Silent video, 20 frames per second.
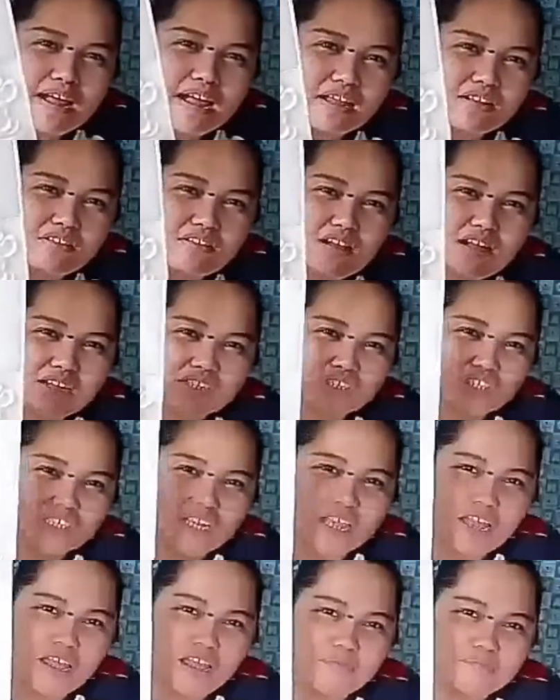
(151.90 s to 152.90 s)
pang ano lang
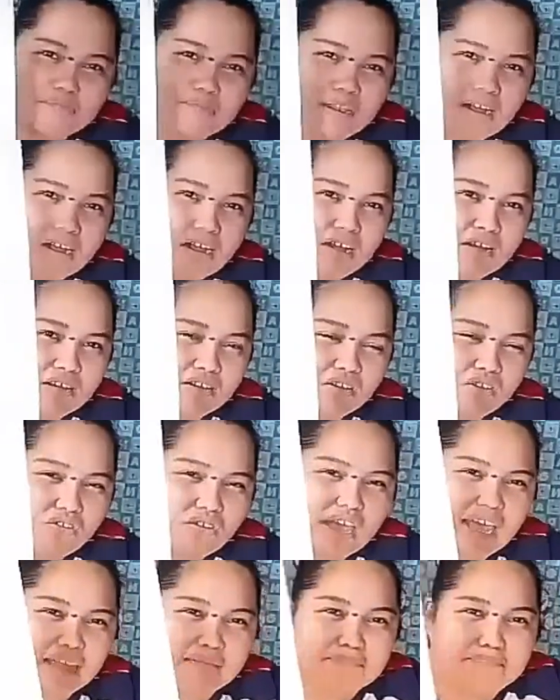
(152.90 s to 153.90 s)
siya, pang
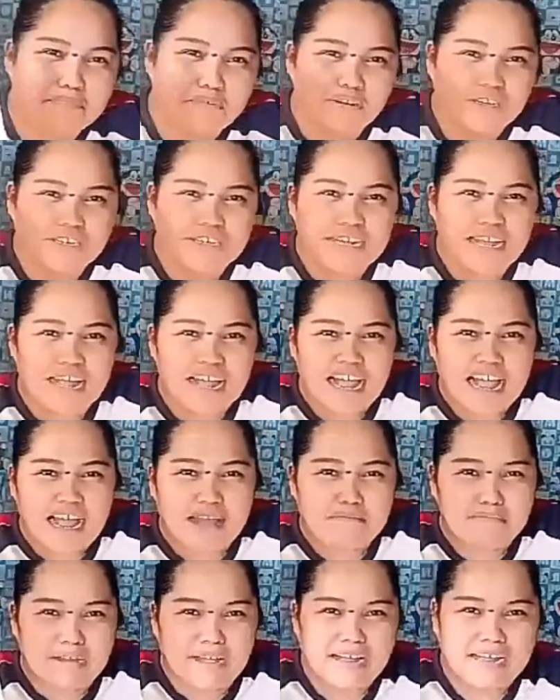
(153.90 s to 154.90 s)
yung headboard ng
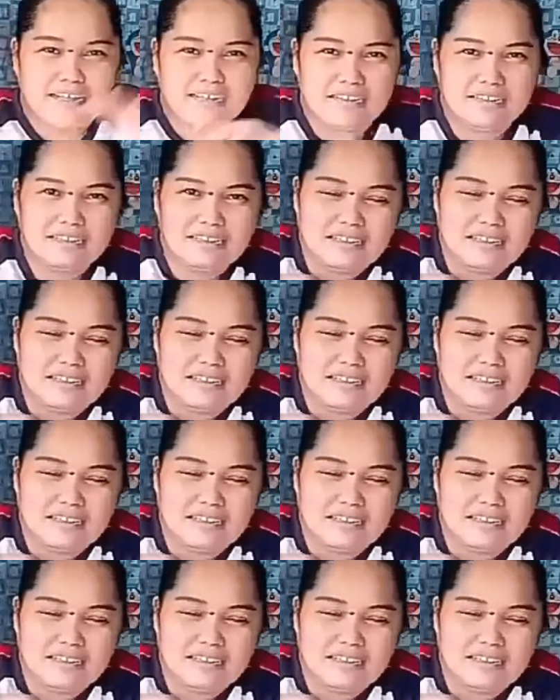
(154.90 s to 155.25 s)
kama.